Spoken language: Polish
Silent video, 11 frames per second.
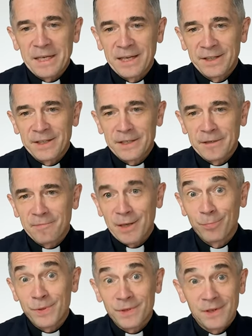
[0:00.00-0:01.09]
Kiedy na
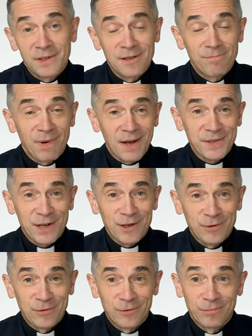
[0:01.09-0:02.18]
pustyni
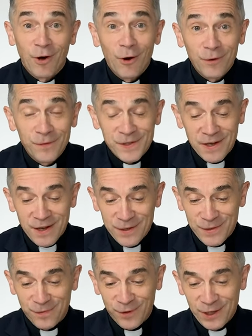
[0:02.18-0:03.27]
pasał owce
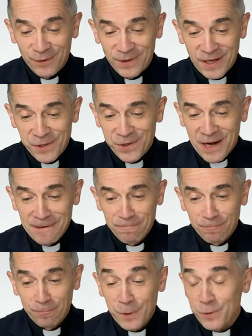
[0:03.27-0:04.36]
swojego teścia,
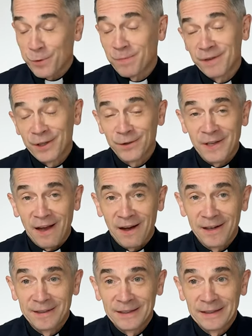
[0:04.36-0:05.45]
no cóż, pewnego
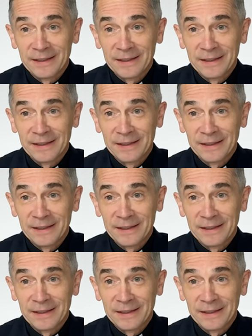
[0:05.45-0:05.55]
dnia